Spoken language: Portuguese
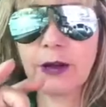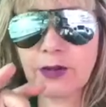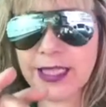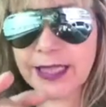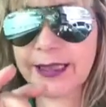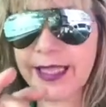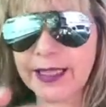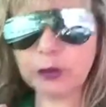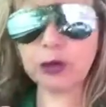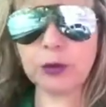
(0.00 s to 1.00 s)
você tem
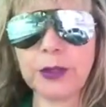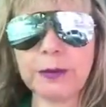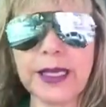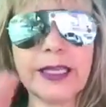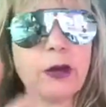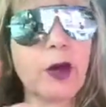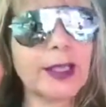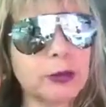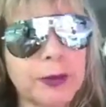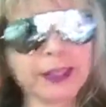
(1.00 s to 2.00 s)
que dormir bem.
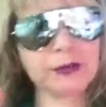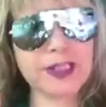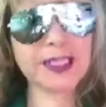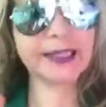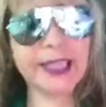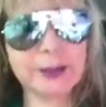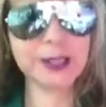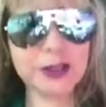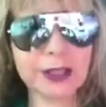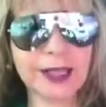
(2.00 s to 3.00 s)
Quarto passo, você tem que
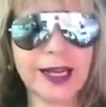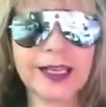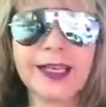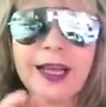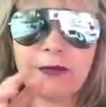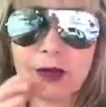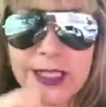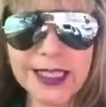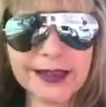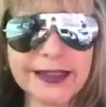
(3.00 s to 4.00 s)
meditar.
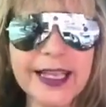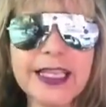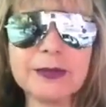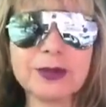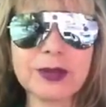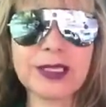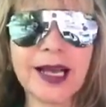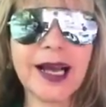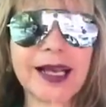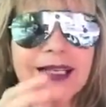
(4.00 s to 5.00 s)
Você tem que
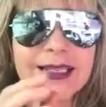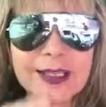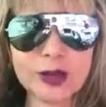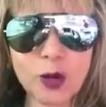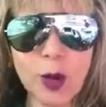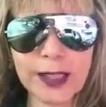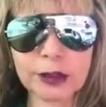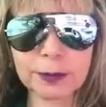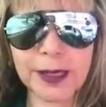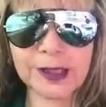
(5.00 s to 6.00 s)
buscar esses
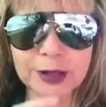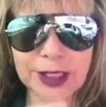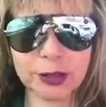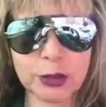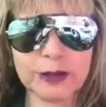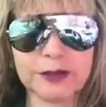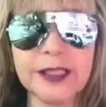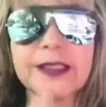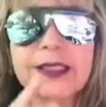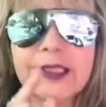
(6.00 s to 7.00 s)
quatro passos na sua
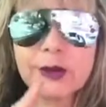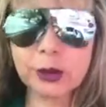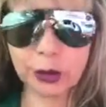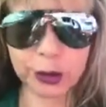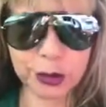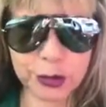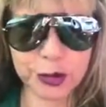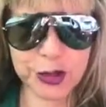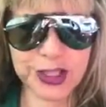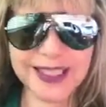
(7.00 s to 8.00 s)
vida todos
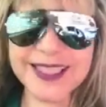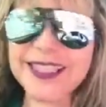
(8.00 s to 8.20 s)
os dias